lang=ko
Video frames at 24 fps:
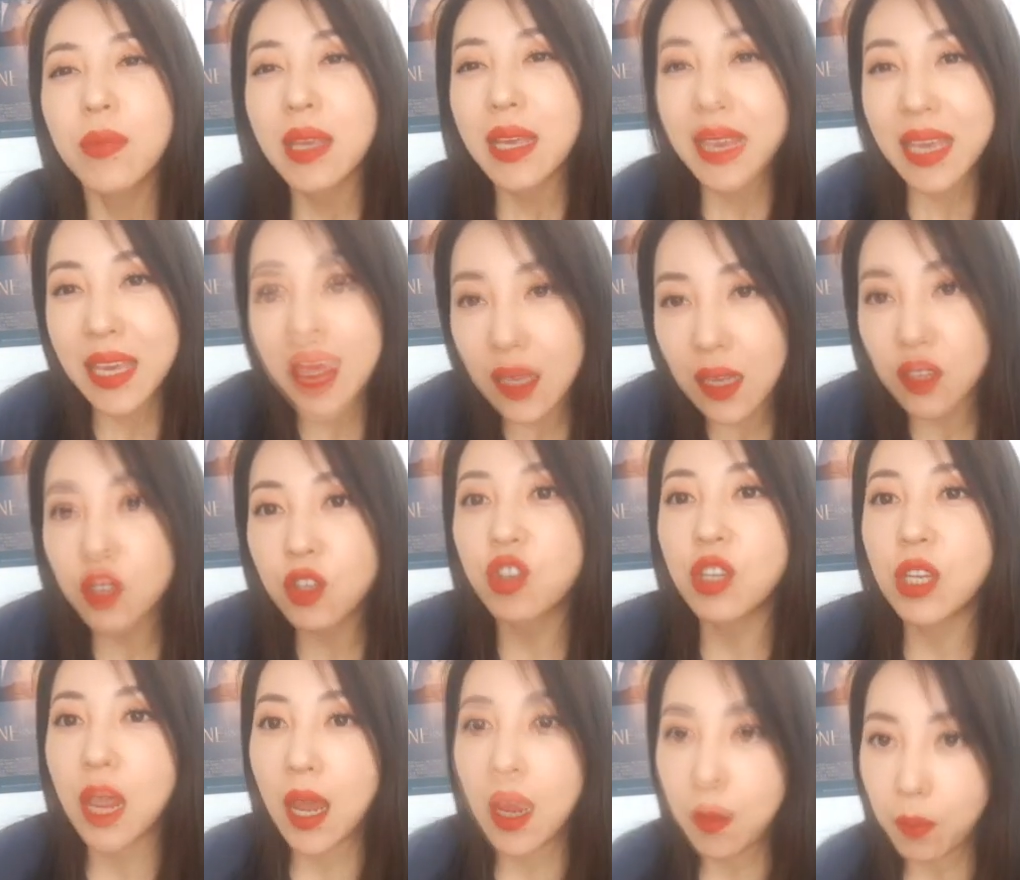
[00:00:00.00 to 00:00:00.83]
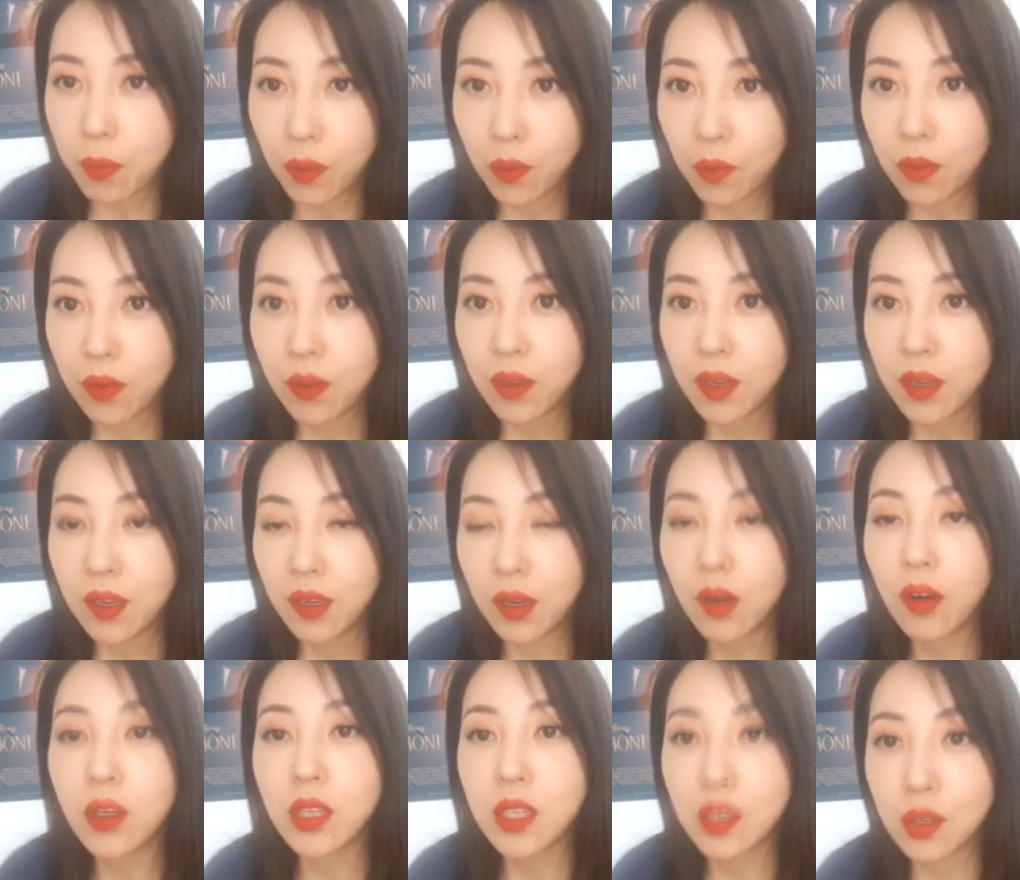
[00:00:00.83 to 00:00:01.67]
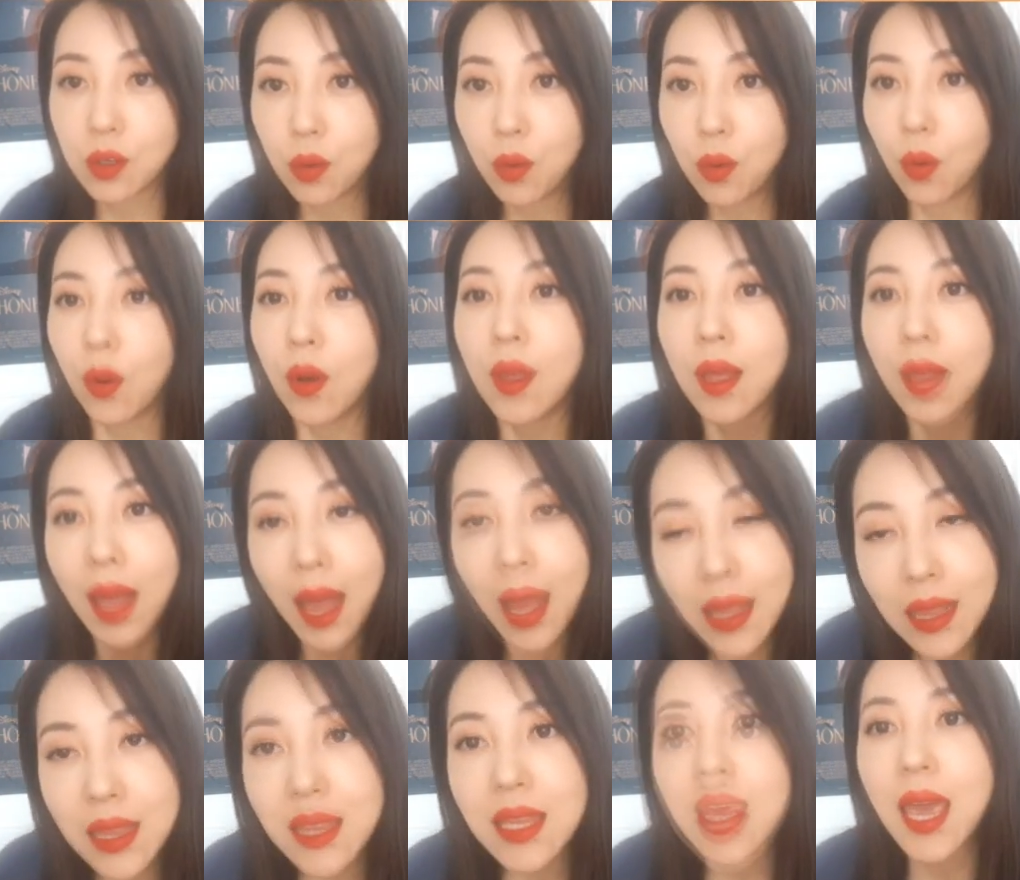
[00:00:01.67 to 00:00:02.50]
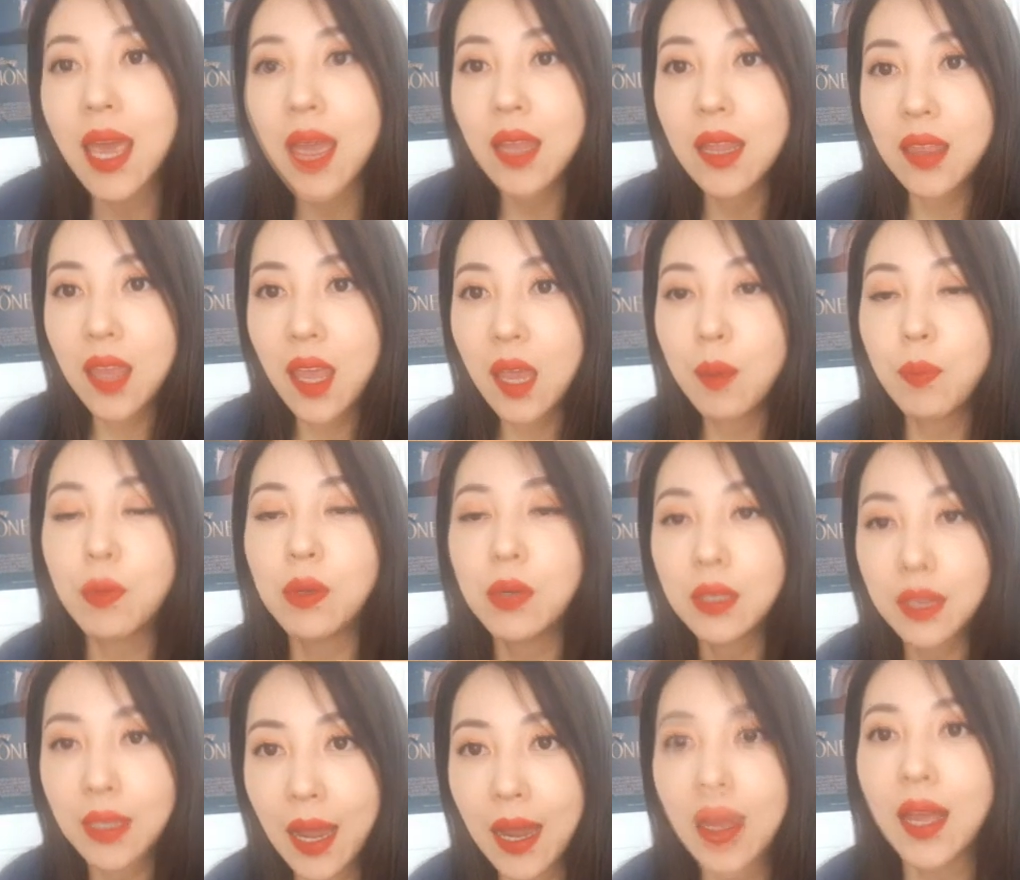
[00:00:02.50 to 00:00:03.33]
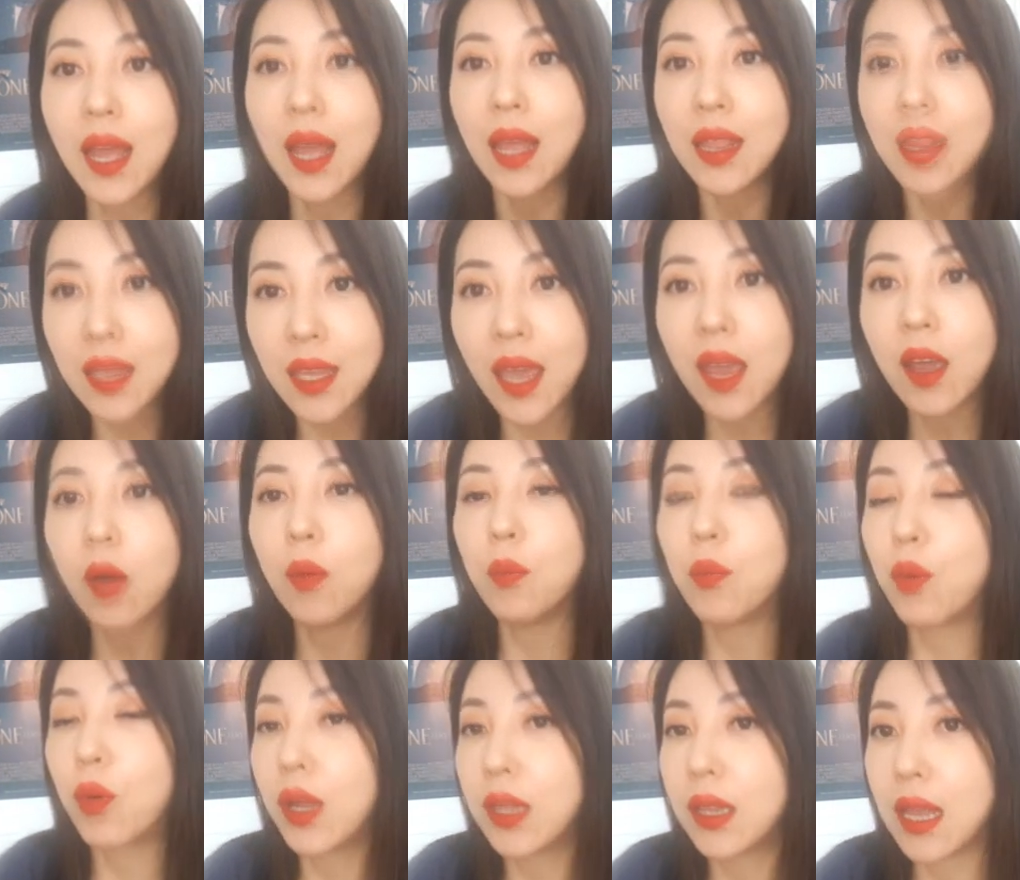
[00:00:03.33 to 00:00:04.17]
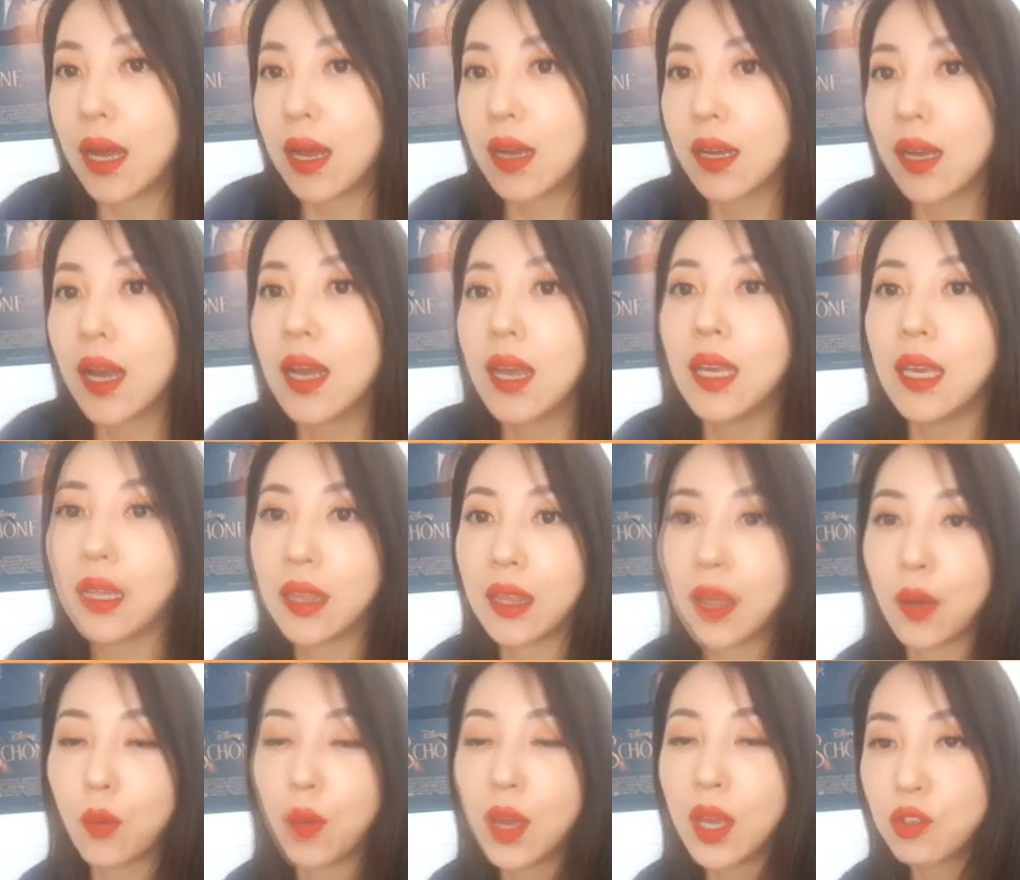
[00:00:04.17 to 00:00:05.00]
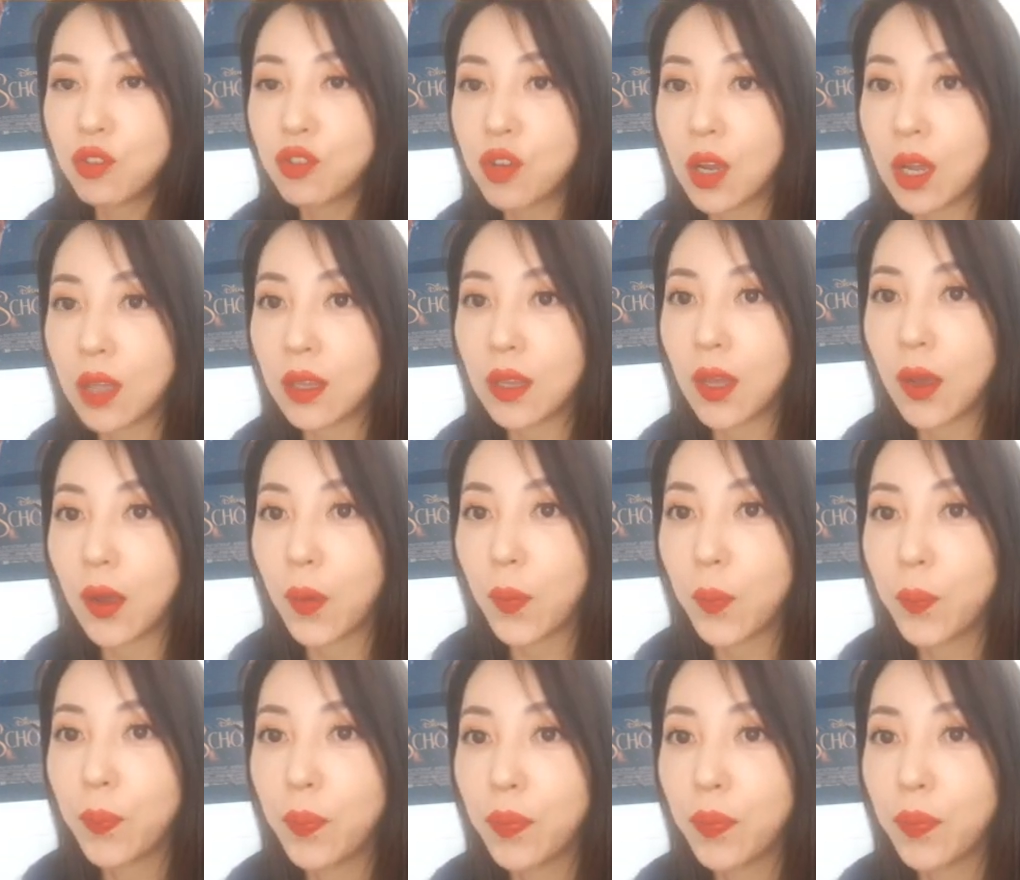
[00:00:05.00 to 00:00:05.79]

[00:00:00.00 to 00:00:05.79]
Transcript: each table 이런 식으로 한 개의 테이블당 한 개의 엄브렐라가 있다고 해주셔야 돼요.